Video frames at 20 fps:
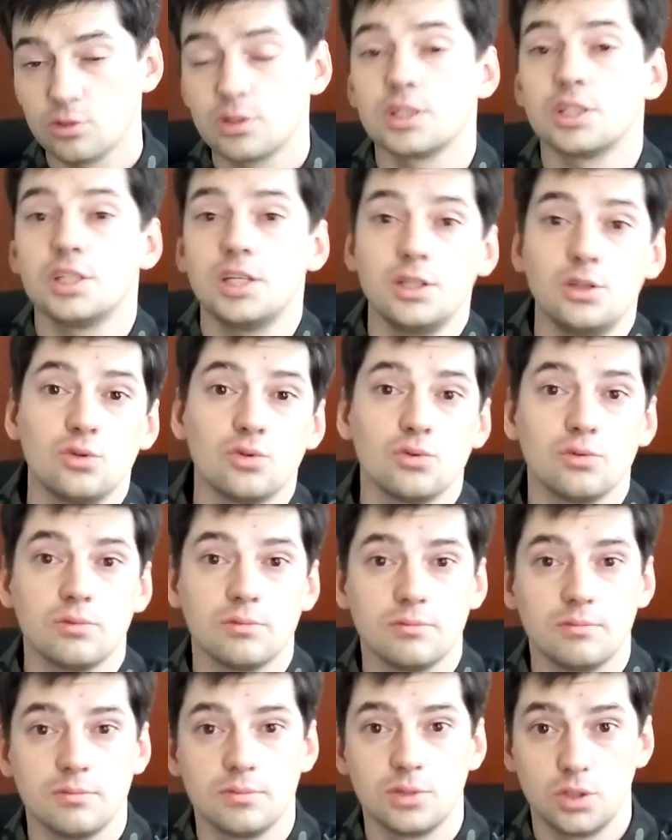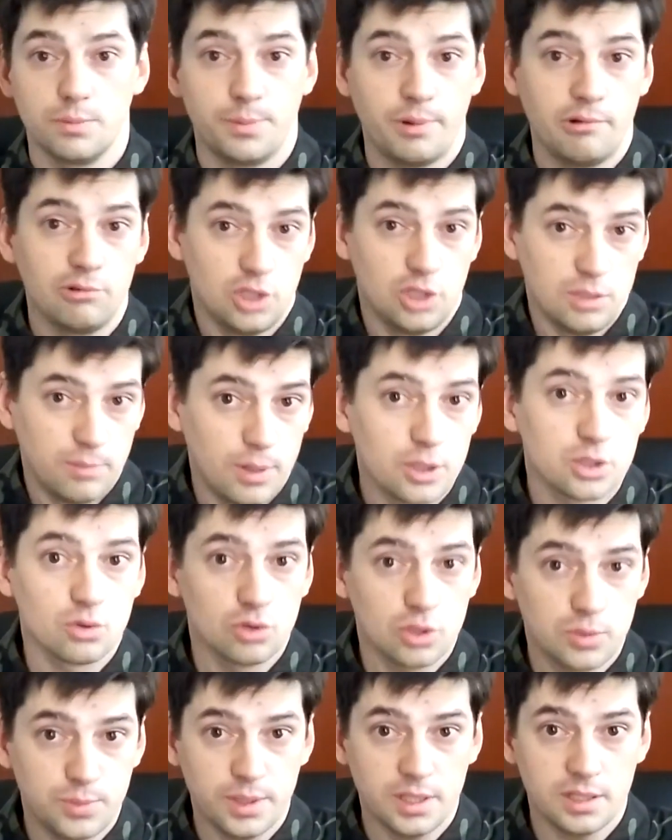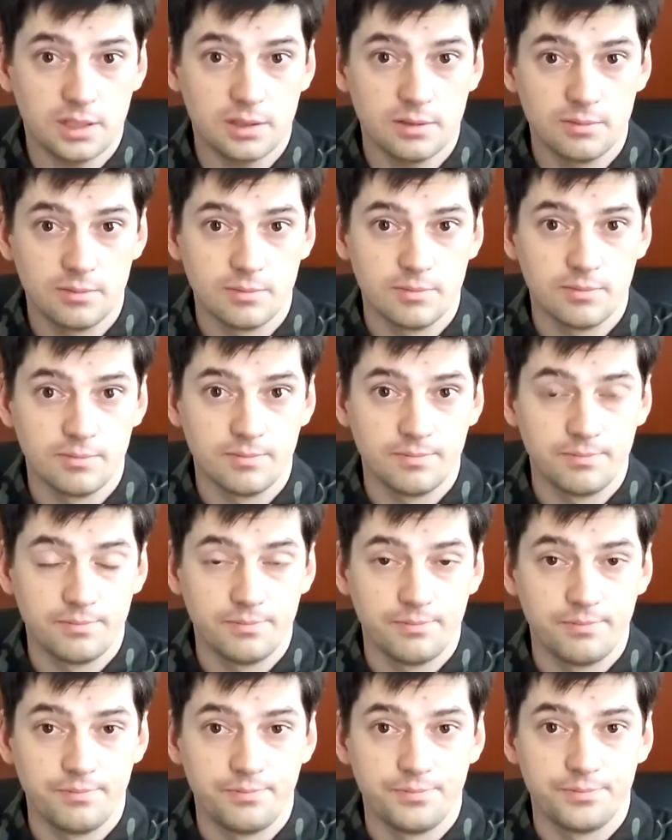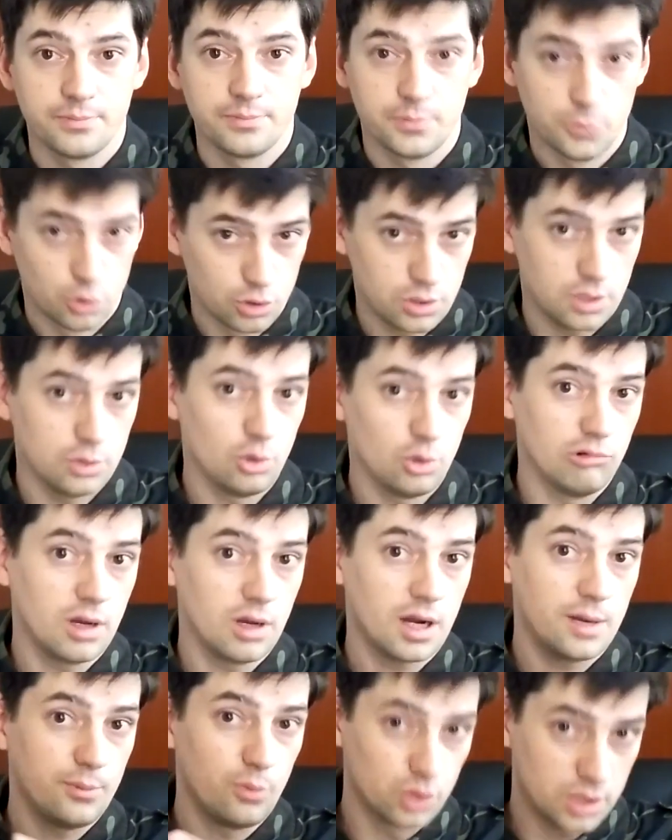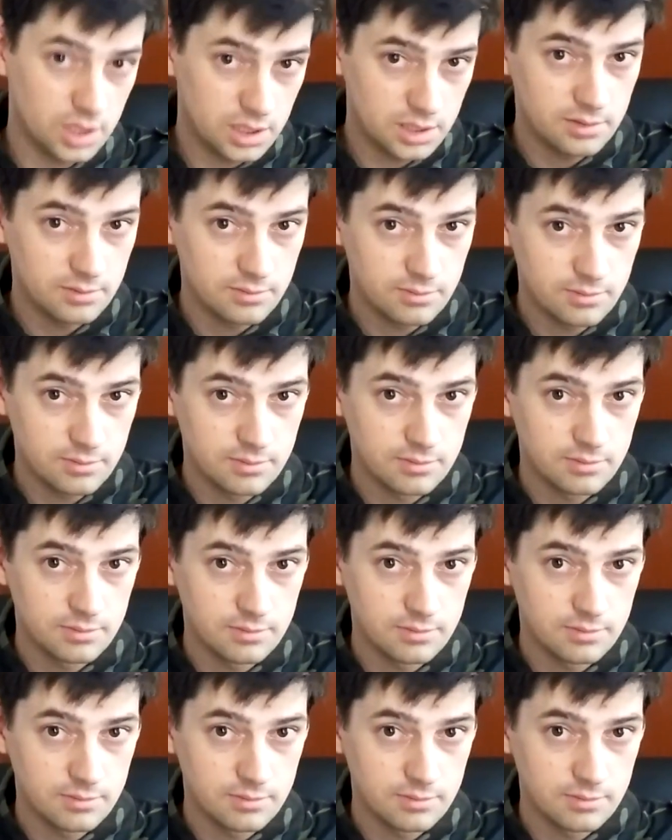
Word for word: Но, к сожалению, чтобы получить большой успех, нужно долго работать,